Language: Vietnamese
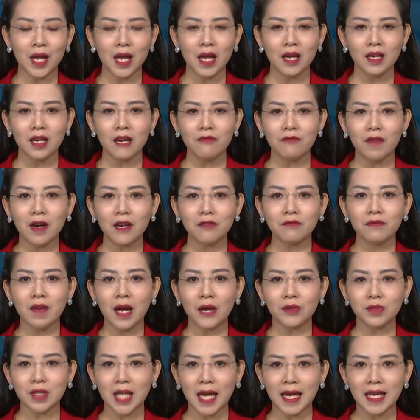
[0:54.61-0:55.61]
góp phần vào
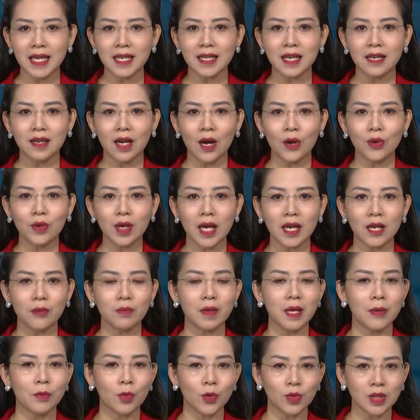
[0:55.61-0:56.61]
tái cơ cấu ngành nông
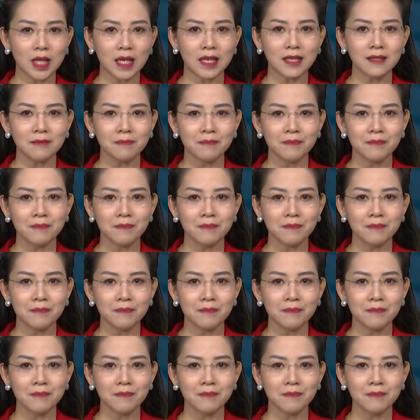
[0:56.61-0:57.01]
nghiệp của tỉnh.